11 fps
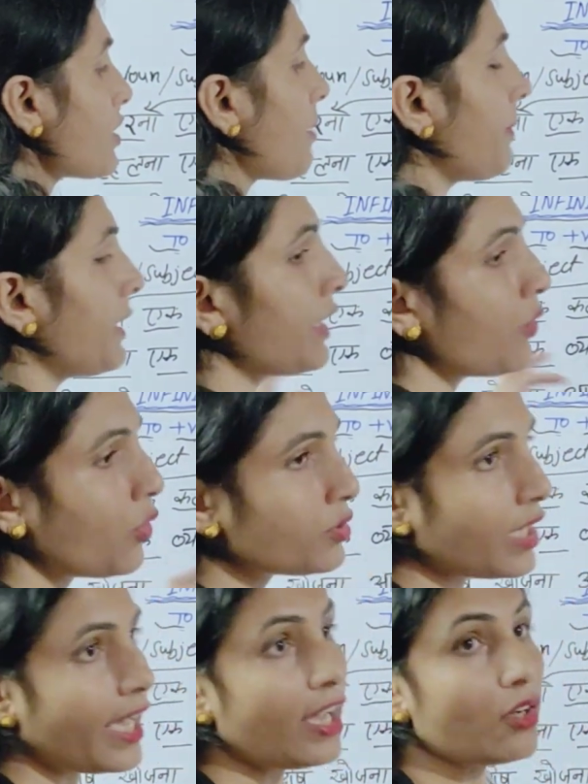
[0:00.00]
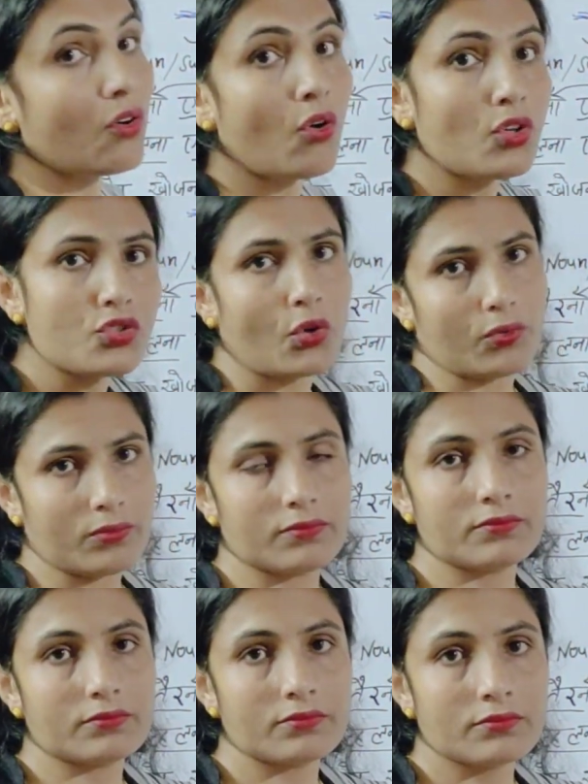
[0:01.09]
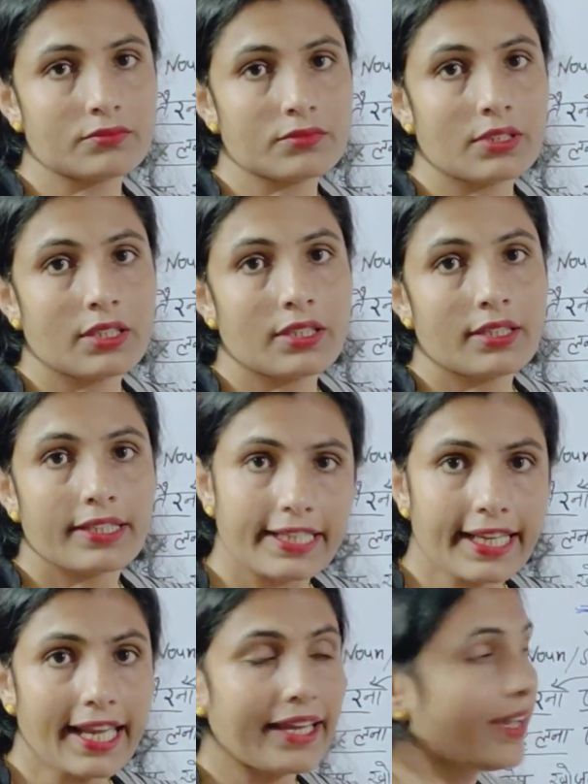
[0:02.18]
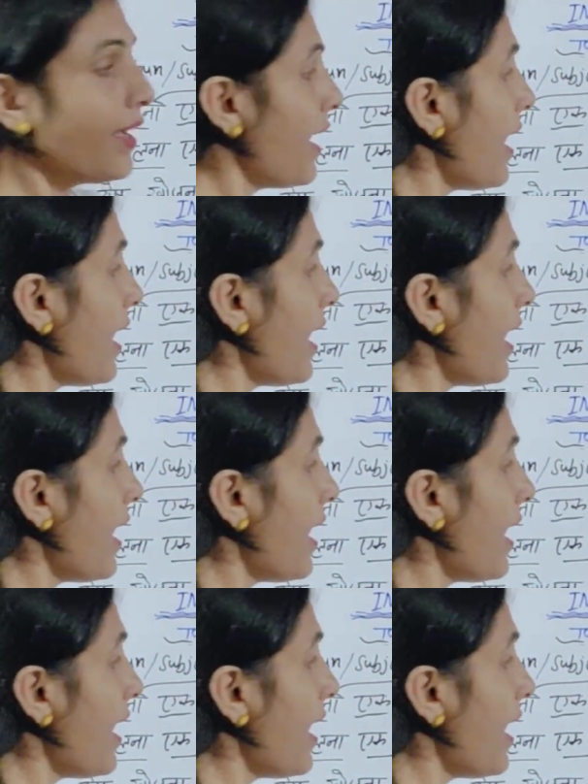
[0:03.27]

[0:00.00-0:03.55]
उसका मीनिंग होता है खोजो ठीक है